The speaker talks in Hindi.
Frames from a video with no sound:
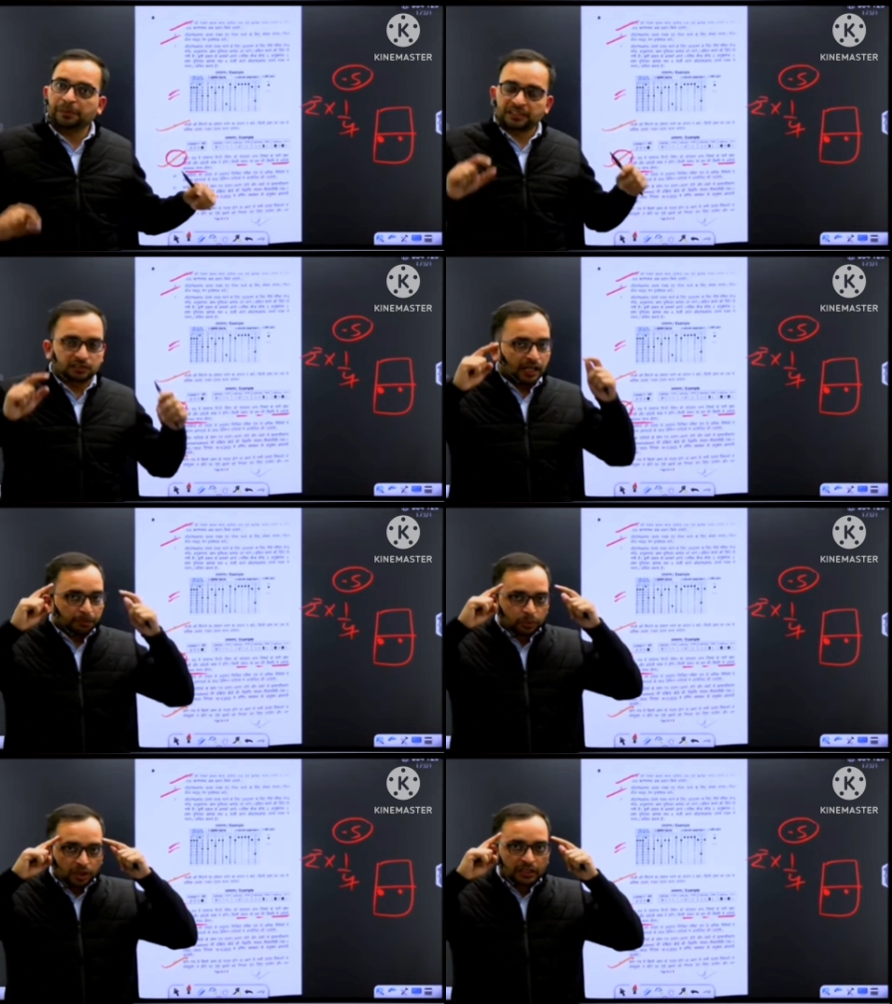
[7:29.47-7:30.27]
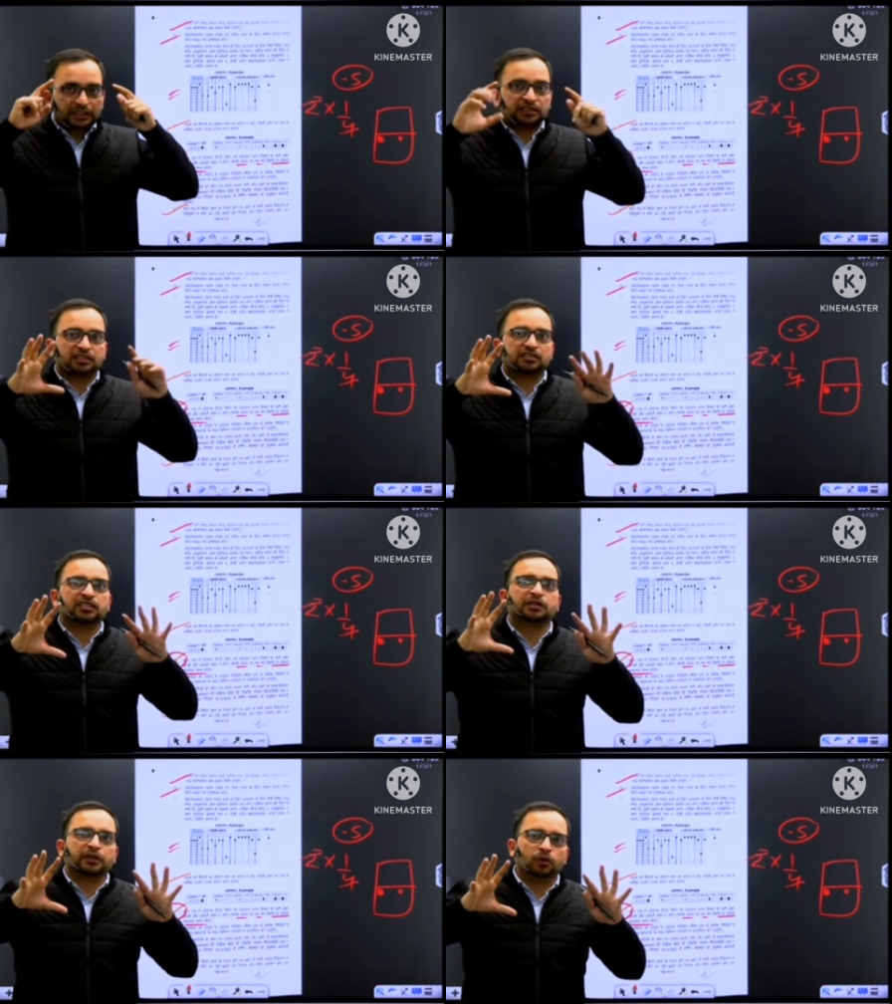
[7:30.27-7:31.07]
भाई प्रश्न आपको अगर
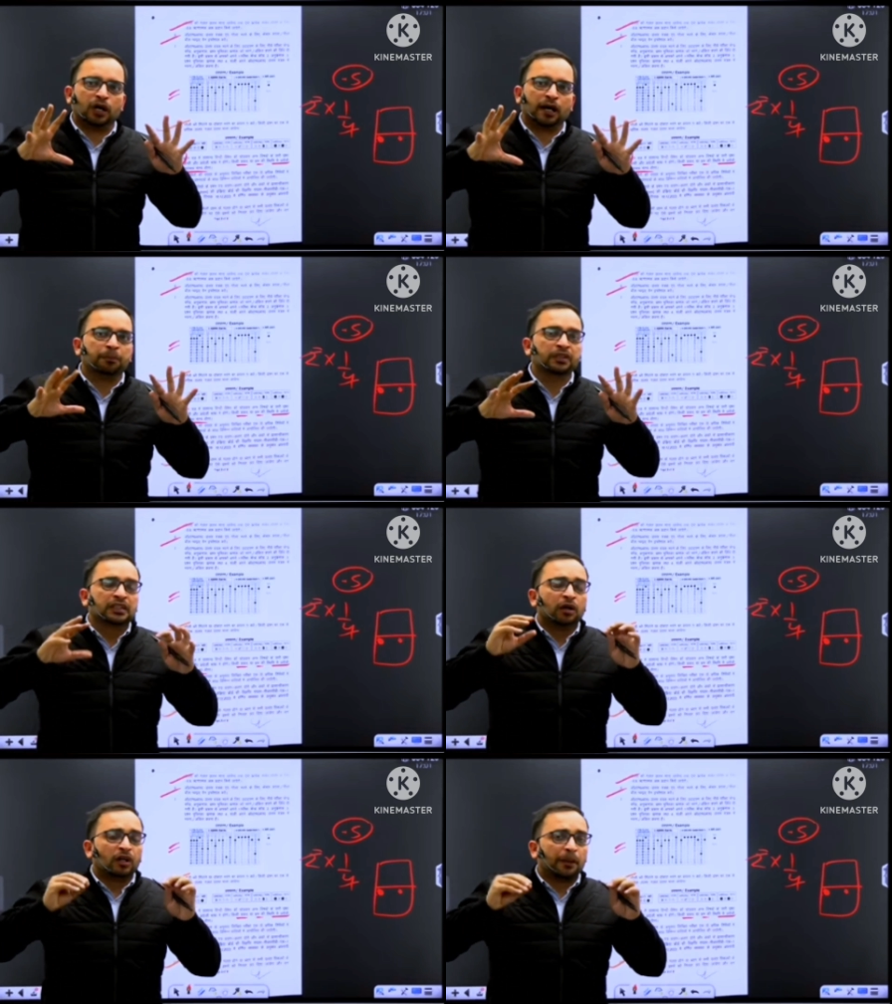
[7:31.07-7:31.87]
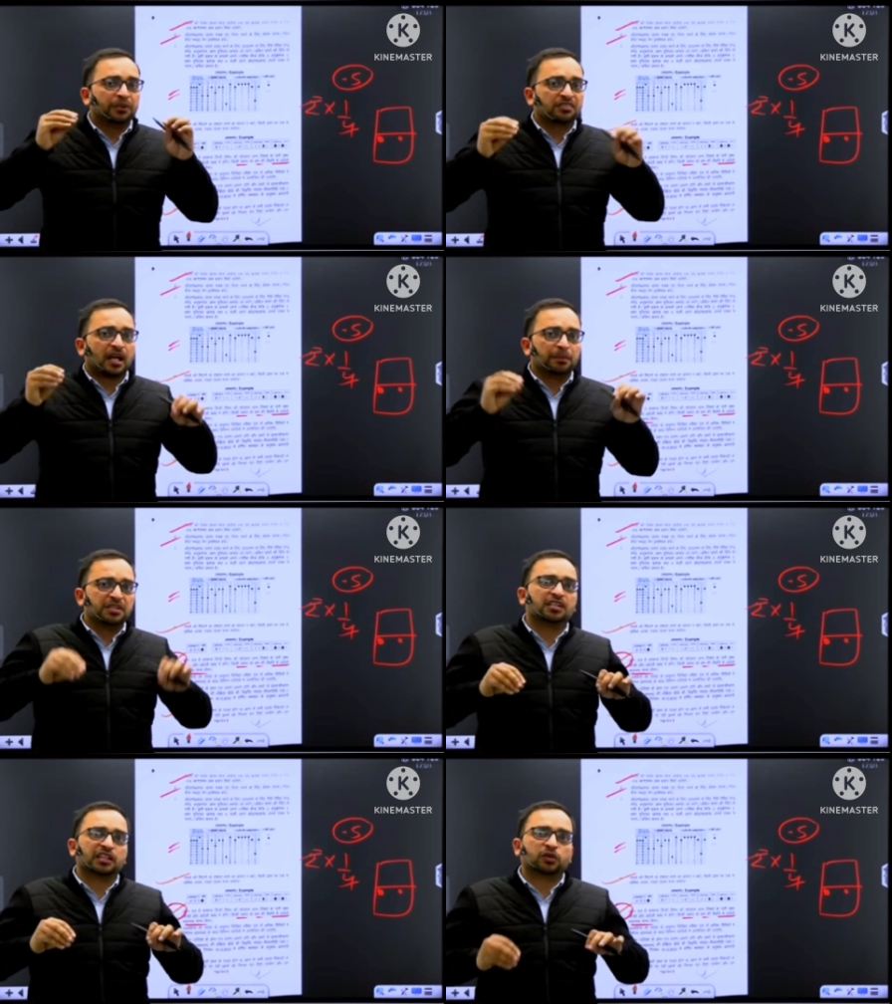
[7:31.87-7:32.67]
इस स्थिति में हो आप और आप ये
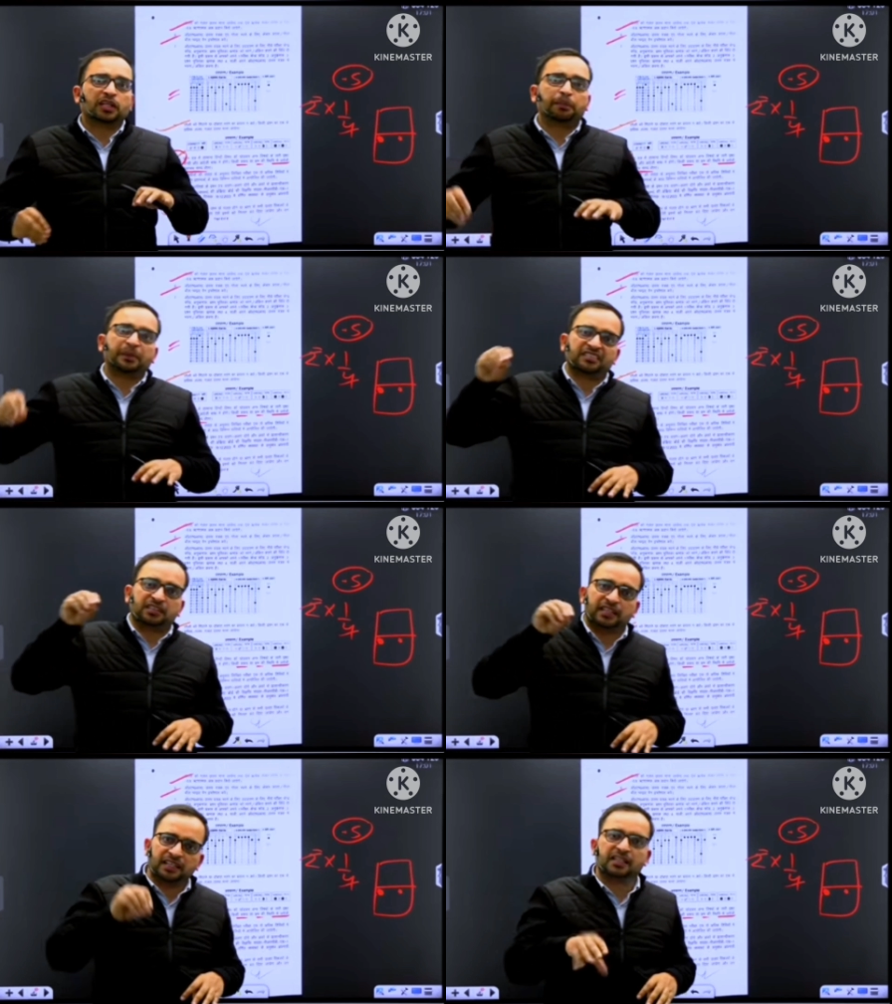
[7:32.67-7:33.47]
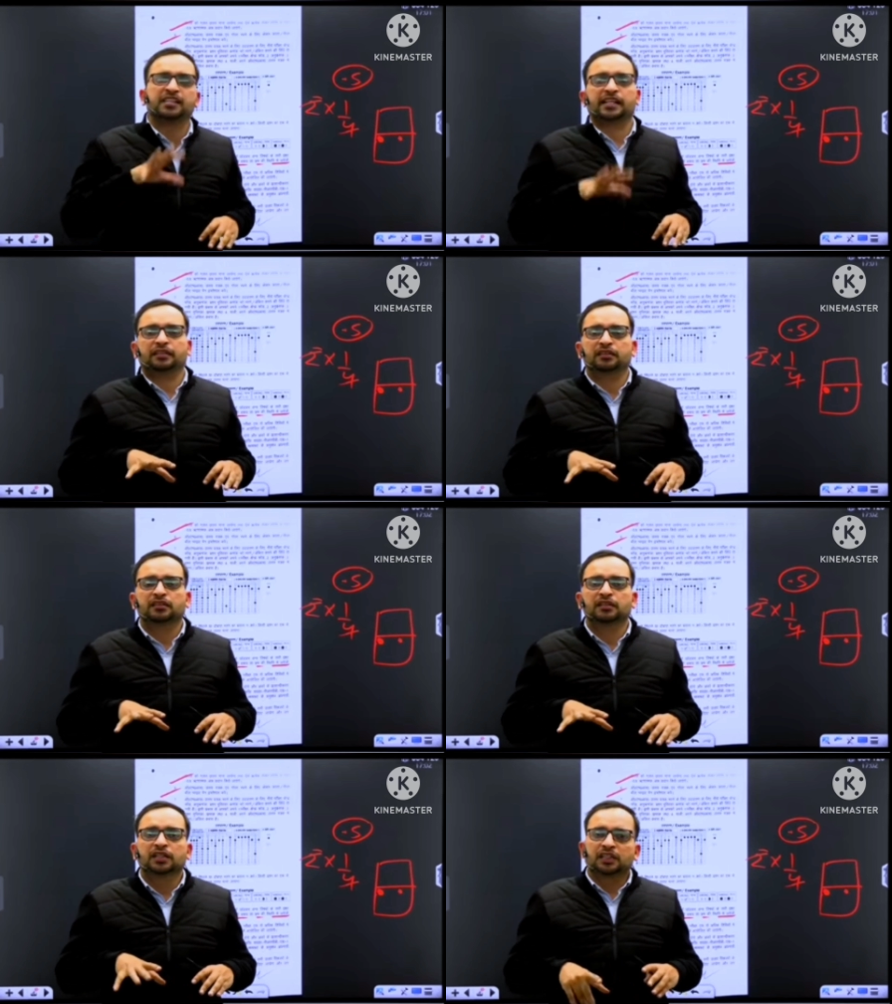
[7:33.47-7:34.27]
साबित कर दो कि ये प्रश्न ही गलत है